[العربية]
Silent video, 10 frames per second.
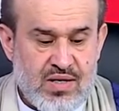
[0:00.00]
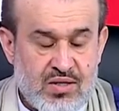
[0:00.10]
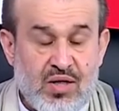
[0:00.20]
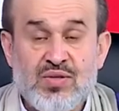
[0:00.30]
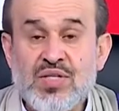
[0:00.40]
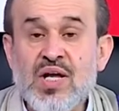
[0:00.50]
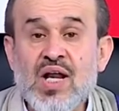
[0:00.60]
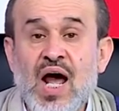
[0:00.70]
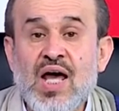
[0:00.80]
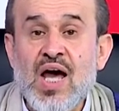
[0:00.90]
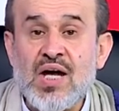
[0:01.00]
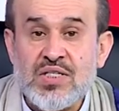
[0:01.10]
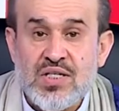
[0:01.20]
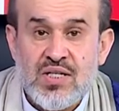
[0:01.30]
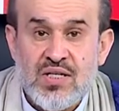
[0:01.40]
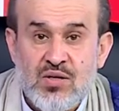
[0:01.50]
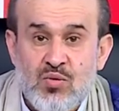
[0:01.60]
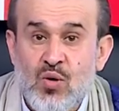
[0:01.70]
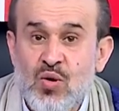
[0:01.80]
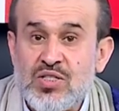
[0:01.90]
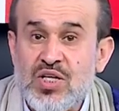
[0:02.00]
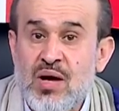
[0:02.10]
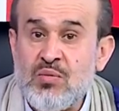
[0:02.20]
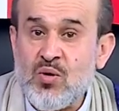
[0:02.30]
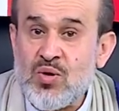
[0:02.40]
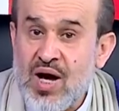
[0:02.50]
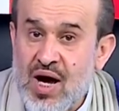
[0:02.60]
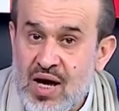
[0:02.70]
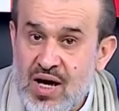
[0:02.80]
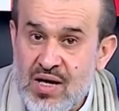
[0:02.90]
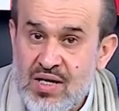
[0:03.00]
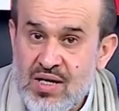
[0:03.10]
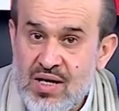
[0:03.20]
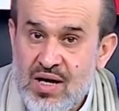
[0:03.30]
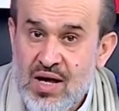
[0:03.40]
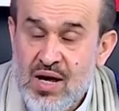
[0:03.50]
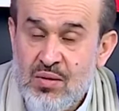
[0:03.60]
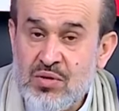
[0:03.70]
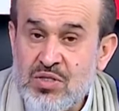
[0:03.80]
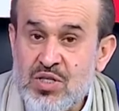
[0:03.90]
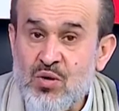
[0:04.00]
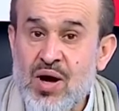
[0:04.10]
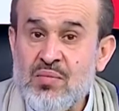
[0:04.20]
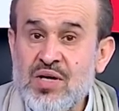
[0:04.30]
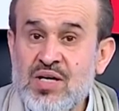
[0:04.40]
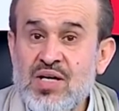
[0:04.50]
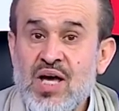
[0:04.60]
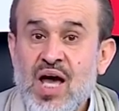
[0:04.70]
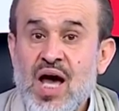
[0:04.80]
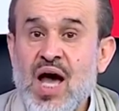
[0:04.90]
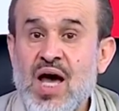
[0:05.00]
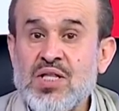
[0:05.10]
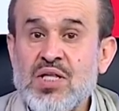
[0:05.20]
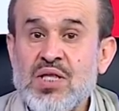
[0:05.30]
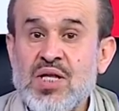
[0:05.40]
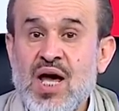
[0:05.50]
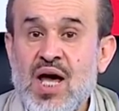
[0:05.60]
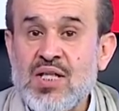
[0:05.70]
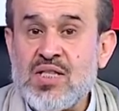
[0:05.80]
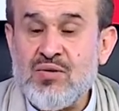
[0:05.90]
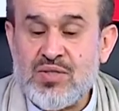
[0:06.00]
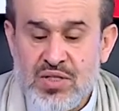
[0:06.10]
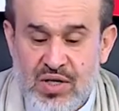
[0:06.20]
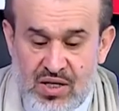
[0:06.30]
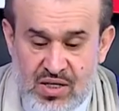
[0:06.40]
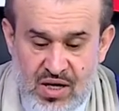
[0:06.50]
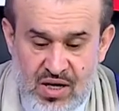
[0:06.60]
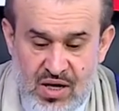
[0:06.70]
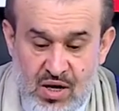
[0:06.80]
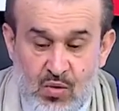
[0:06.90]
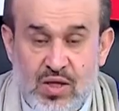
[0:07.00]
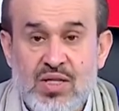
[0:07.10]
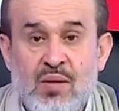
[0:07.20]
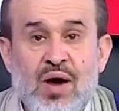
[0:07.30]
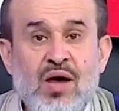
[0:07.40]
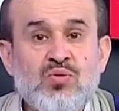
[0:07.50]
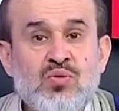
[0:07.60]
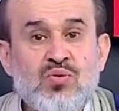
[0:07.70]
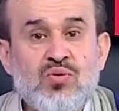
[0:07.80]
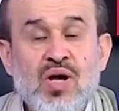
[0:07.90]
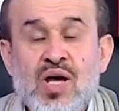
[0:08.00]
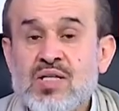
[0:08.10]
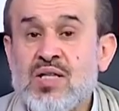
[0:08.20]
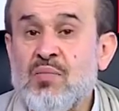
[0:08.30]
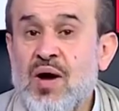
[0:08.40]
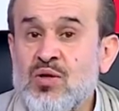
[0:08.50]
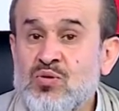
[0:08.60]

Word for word: تفسير العياشي وهو جامع آخر من جوامع أحاديثنا التفسيرية وطبعة طبعة